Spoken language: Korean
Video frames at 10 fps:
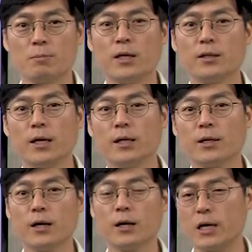
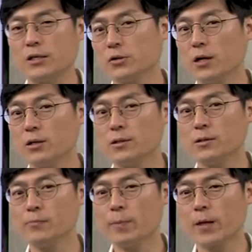빅데이터가
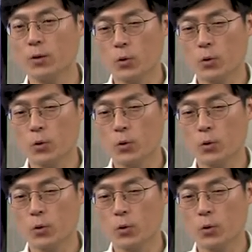예전에는